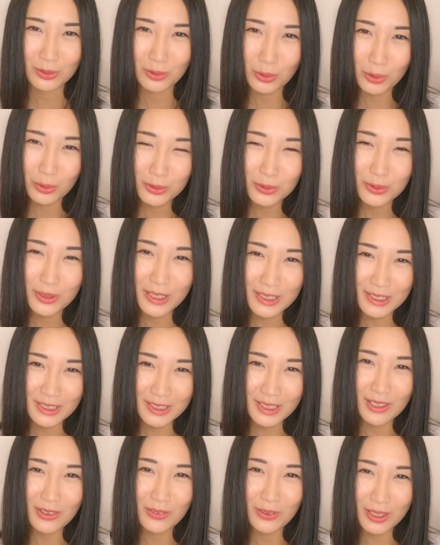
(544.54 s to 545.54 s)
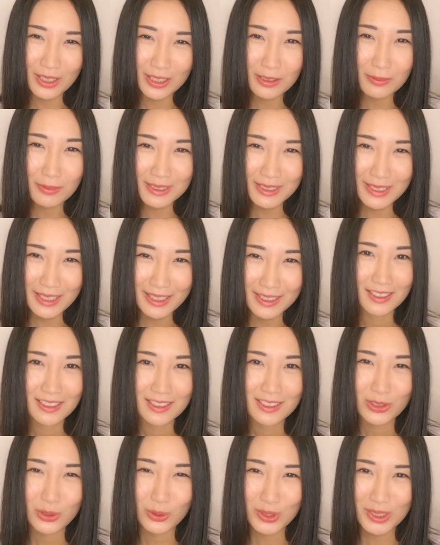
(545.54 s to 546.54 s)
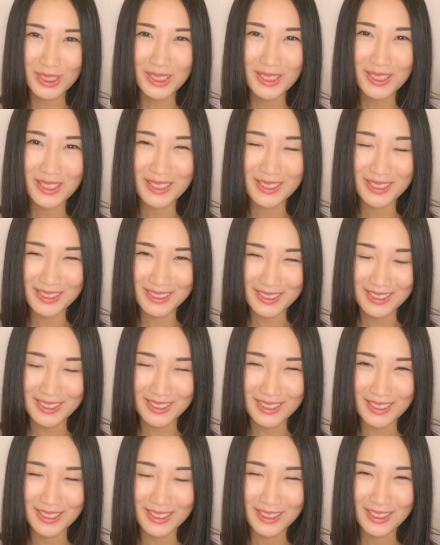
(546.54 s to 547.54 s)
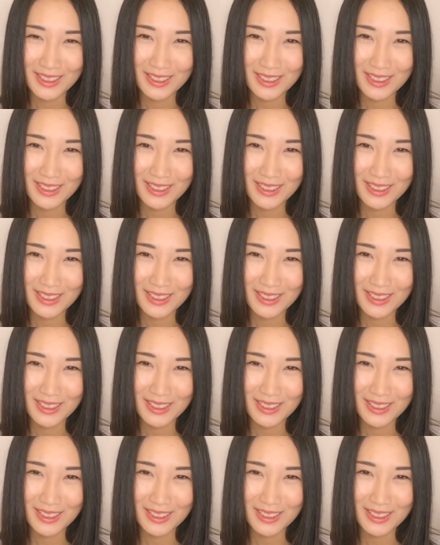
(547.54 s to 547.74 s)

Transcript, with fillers: 豆腐の味がわかりません。正直な話、